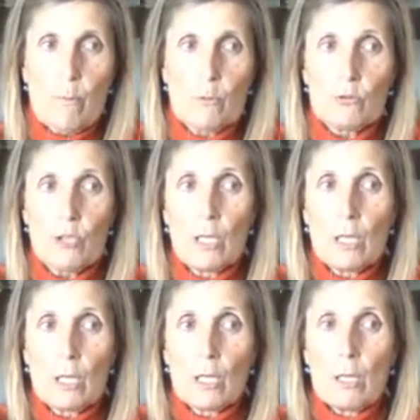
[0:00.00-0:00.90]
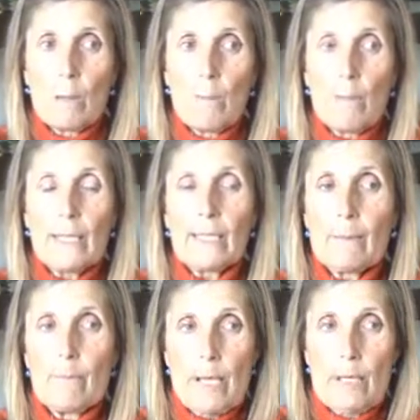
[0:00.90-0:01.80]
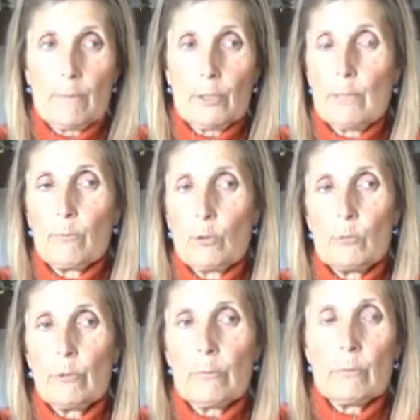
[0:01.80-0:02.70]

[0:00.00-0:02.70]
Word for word: usamos van a cambiar. Por ejemplo,